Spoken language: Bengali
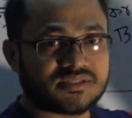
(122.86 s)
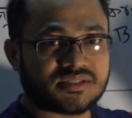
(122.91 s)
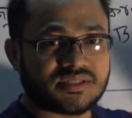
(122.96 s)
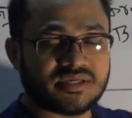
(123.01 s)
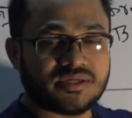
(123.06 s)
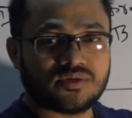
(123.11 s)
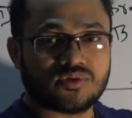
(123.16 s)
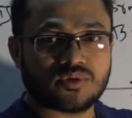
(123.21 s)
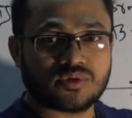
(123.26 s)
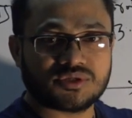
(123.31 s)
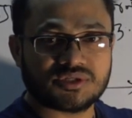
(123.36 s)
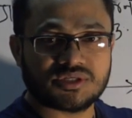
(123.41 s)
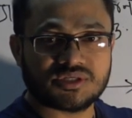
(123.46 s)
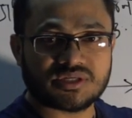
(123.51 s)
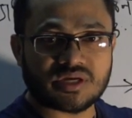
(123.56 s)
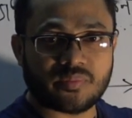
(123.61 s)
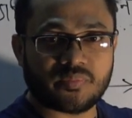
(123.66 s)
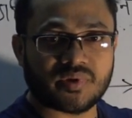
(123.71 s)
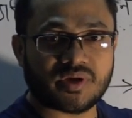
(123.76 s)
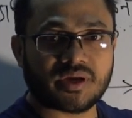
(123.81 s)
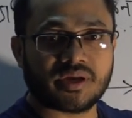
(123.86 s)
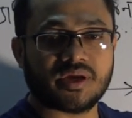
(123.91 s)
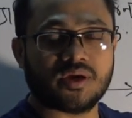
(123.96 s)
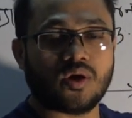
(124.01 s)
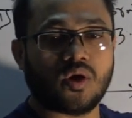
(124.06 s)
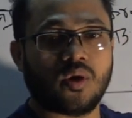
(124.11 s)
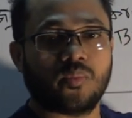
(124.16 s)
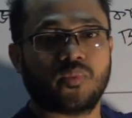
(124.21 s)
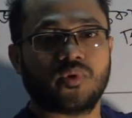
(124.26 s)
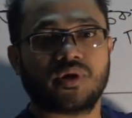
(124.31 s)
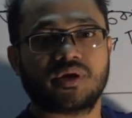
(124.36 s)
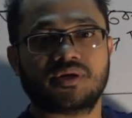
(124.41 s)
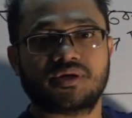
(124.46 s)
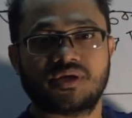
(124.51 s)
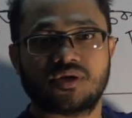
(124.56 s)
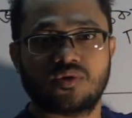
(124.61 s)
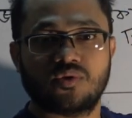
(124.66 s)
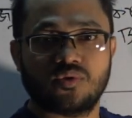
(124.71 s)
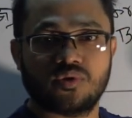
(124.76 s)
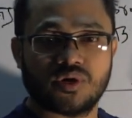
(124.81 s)
স্থির রশ্মির সাপেক্ষে অপর একটি
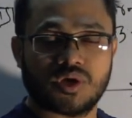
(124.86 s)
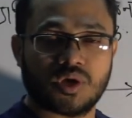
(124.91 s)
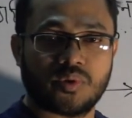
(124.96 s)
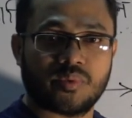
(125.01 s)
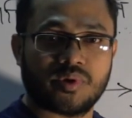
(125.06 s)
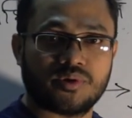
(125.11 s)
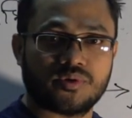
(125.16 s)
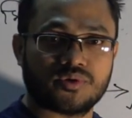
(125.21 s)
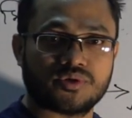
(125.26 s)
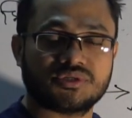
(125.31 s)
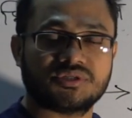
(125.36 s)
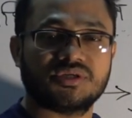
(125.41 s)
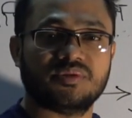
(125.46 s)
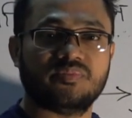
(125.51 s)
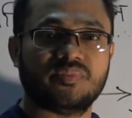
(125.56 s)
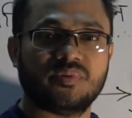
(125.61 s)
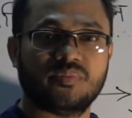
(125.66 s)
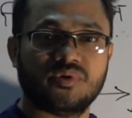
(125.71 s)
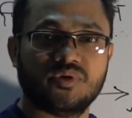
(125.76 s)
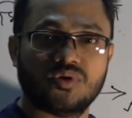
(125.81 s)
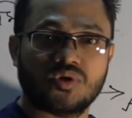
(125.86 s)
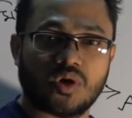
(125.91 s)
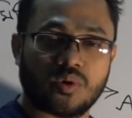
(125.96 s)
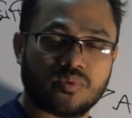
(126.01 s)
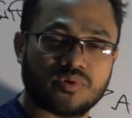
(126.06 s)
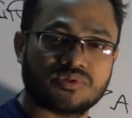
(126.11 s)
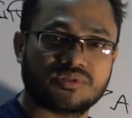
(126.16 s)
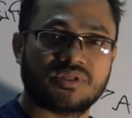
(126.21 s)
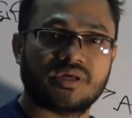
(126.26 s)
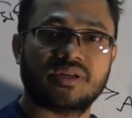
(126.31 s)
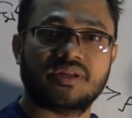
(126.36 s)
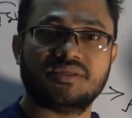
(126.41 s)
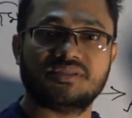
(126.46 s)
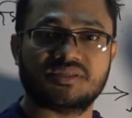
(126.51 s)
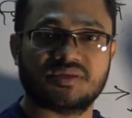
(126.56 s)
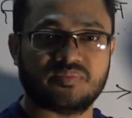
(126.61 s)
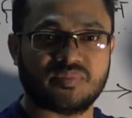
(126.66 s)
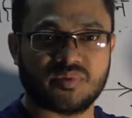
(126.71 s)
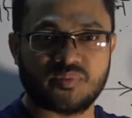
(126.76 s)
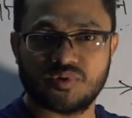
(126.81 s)
ঘূর্ণায়মান রশ্মি বিভিন্ন অবস্থানে
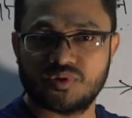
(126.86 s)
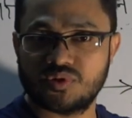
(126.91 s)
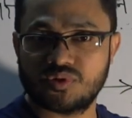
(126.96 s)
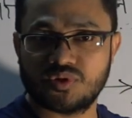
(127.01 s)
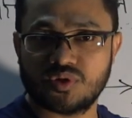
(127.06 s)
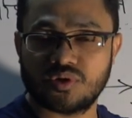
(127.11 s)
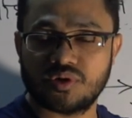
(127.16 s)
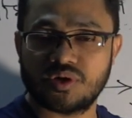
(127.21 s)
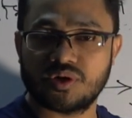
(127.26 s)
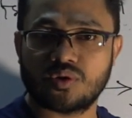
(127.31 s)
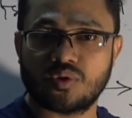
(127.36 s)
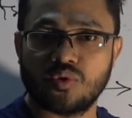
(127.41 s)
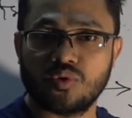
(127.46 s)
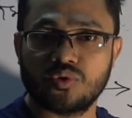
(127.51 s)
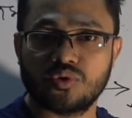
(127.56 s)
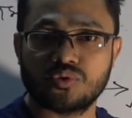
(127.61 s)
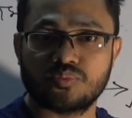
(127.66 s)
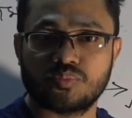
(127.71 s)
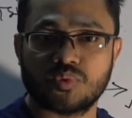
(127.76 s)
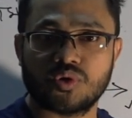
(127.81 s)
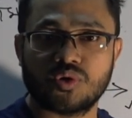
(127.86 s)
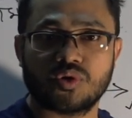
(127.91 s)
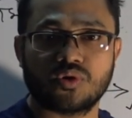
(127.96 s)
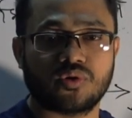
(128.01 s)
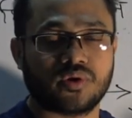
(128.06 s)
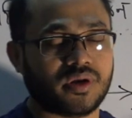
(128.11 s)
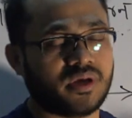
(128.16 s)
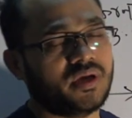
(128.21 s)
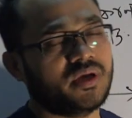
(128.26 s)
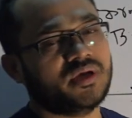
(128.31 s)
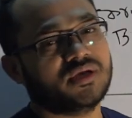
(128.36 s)
যে বিভিন্ন ধরনের কোণ উৎপন্ন করে